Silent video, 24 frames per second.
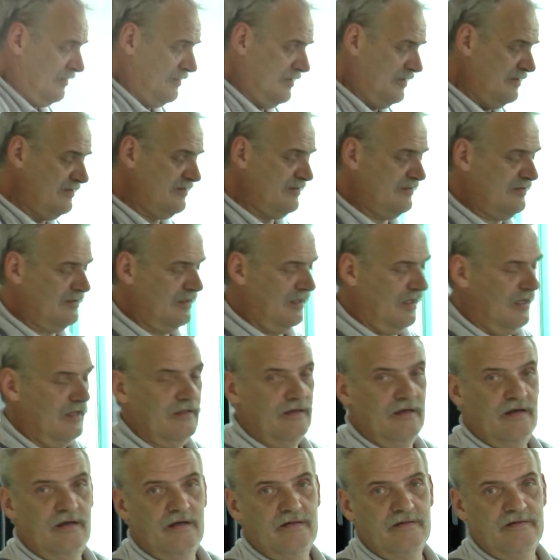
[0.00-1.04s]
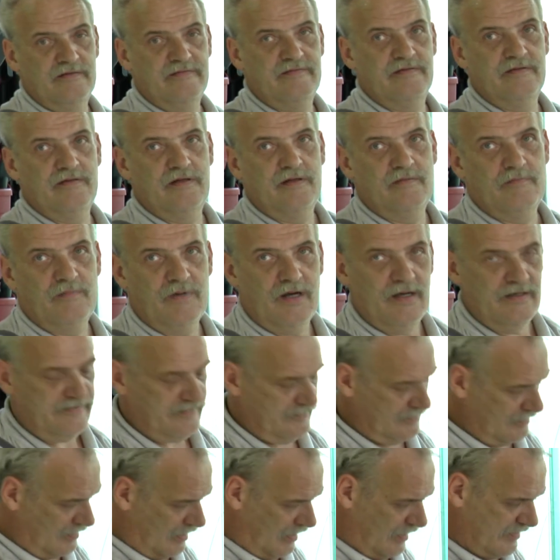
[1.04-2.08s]
Dieses Ladegerät ist in den
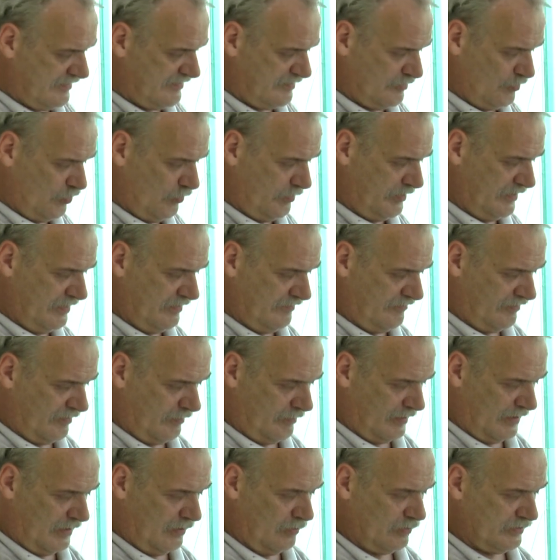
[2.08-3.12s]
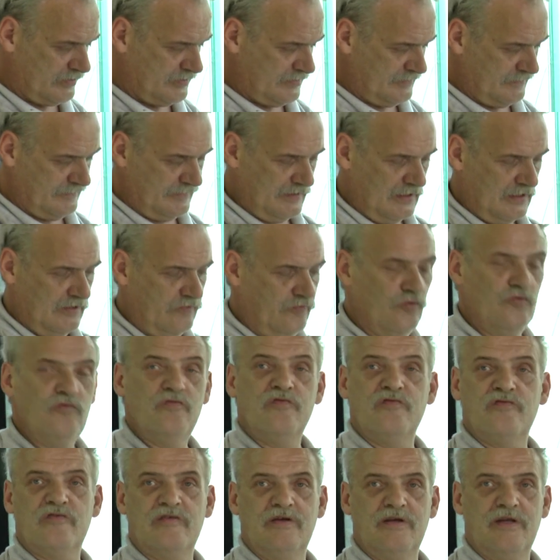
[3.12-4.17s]
meisten Reisemobilen verbaut, hat
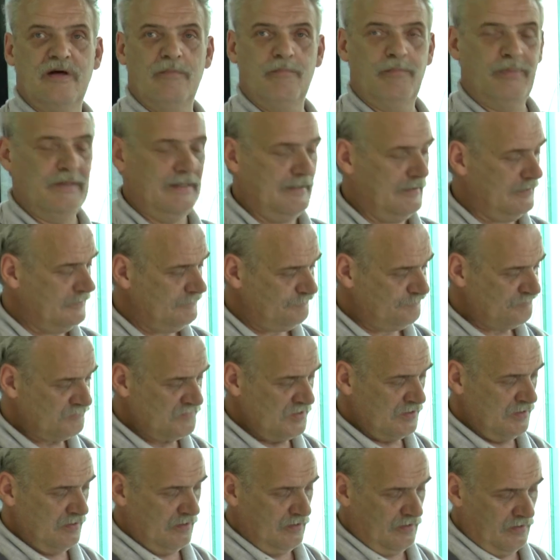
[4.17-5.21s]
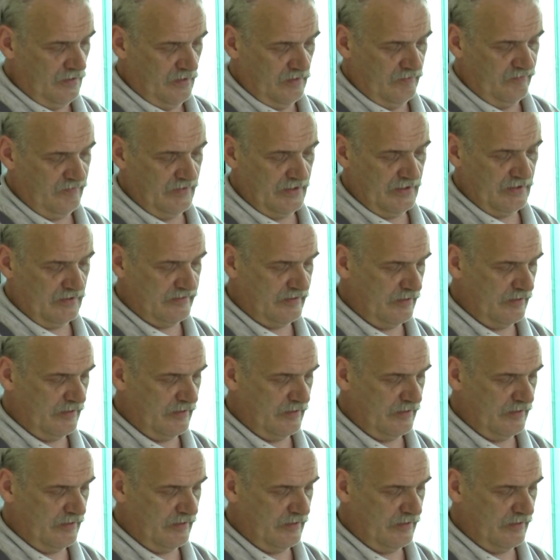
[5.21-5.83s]
15 Ampere, weder